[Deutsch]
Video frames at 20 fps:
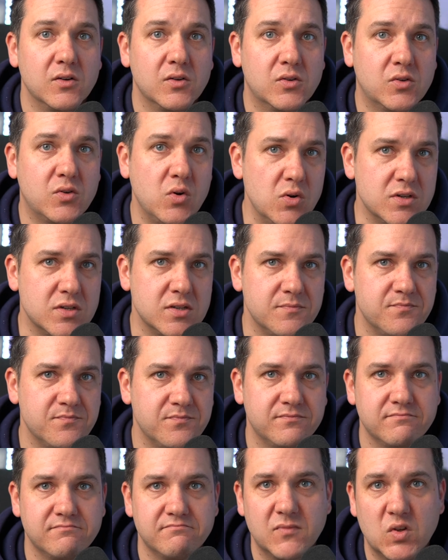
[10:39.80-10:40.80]
Gut,
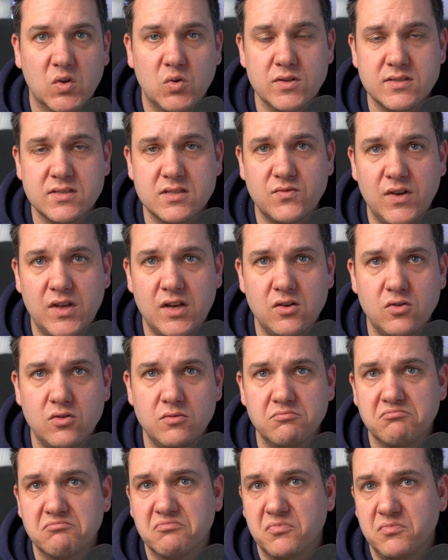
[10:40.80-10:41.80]
kurzes Video,
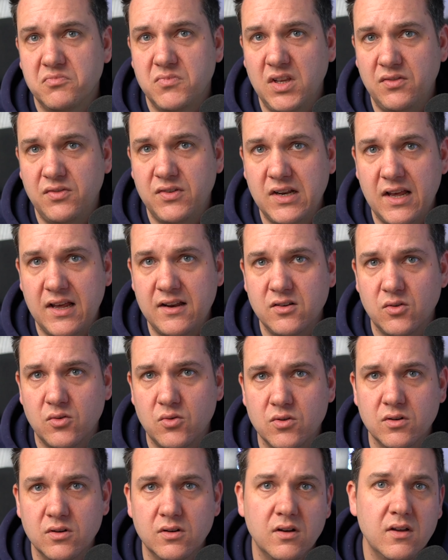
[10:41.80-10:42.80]
nicht viele
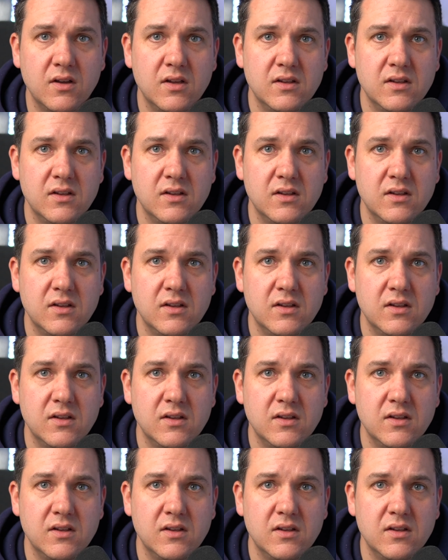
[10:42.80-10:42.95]
Änderungen.